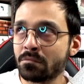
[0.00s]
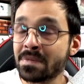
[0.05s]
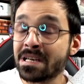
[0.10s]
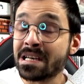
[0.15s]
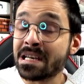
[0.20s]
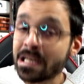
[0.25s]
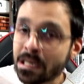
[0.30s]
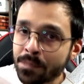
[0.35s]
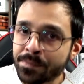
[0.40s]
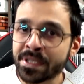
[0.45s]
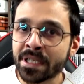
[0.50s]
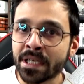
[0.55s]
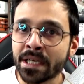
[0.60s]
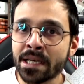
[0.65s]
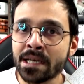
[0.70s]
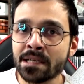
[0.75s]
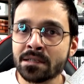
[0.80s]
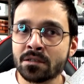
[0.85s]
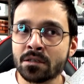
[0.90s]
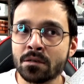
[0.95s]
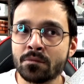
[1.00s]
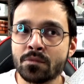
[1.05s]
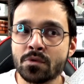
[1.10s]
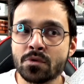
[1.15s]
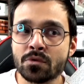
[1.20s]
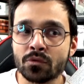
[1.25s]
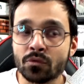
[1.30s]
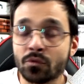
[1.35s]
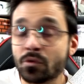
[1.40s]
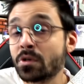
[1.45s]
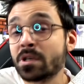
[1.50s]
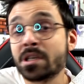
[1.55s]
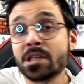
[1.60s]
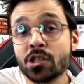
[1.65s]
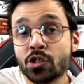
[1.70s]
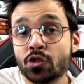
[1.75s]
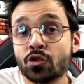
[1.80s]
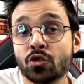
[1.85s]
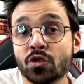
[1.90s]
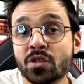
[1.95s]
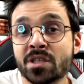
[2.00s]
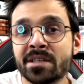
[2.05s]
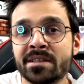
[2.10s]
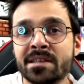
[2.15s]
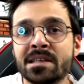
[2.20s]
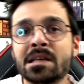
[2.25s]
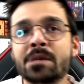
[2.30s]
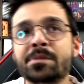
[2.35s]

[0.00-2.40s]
labyrinthe, comme donc les jeux de société